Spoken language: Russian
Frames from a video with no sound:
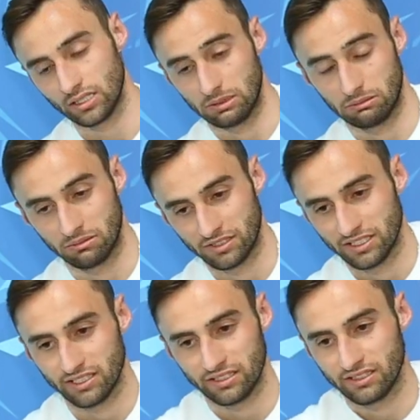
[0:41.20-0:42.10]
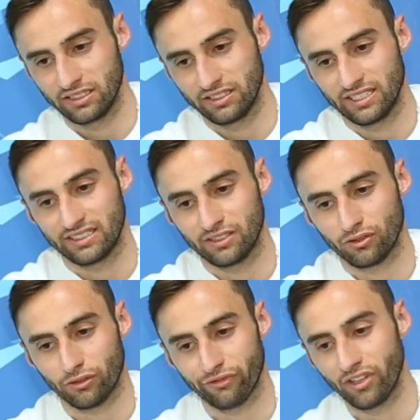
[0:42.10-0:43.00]
и, и здесь есть
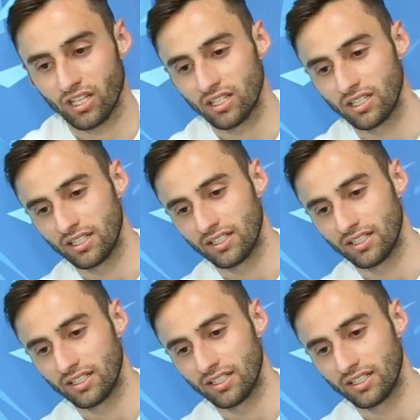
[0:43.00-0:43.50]
трофей,